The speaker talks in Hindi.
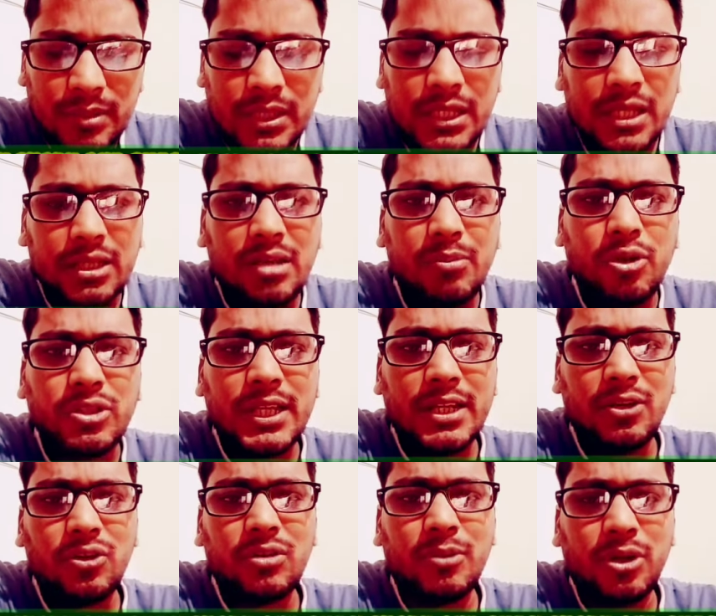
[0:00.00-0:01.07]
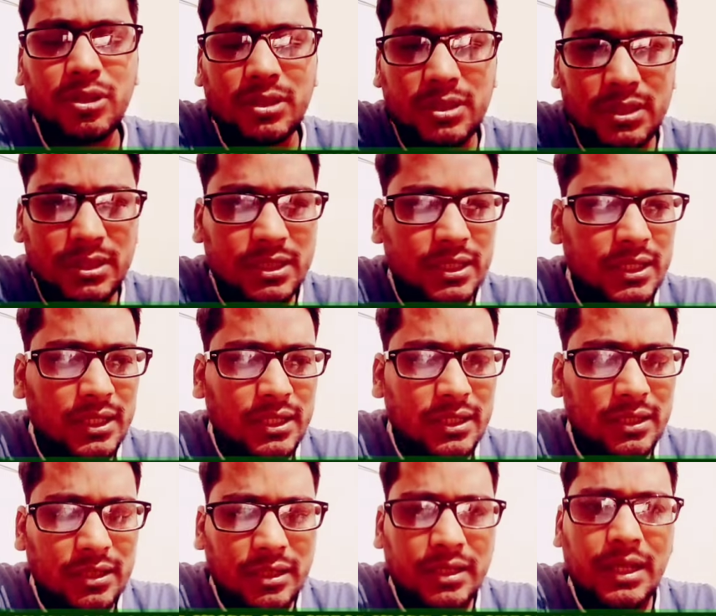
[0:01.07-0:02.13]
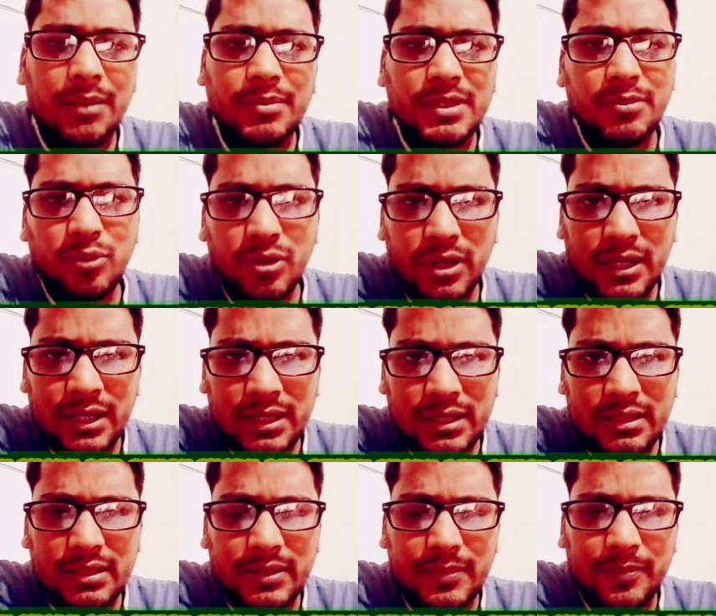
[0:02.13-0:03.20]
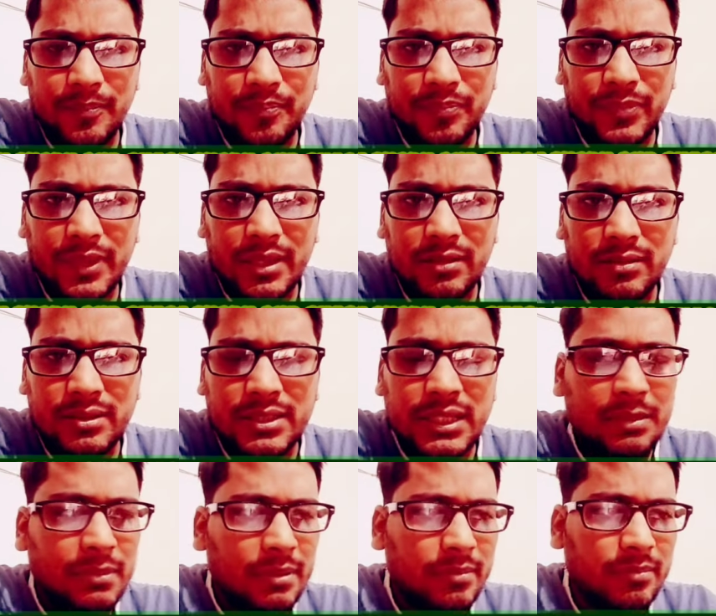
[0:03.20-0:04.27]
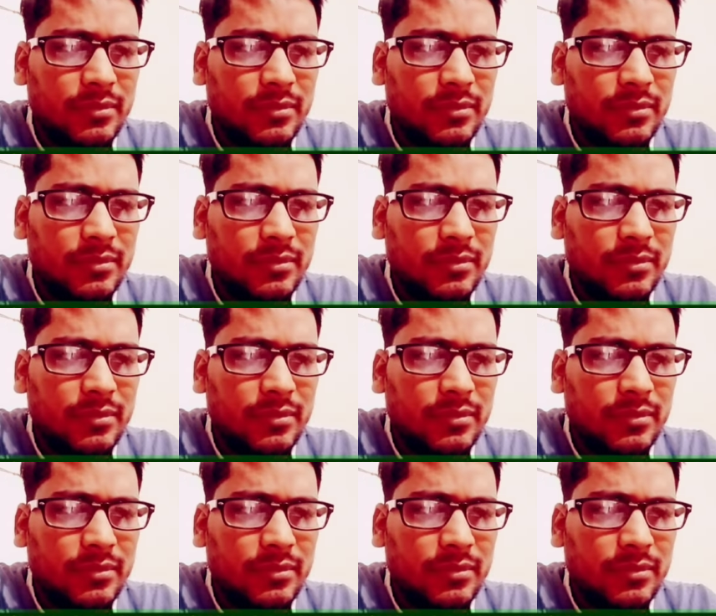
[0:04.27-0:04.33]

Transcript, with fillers: मैं देख रहा बहुत सारे लोग बहुत गर्व से बोल रहे हैं कि जे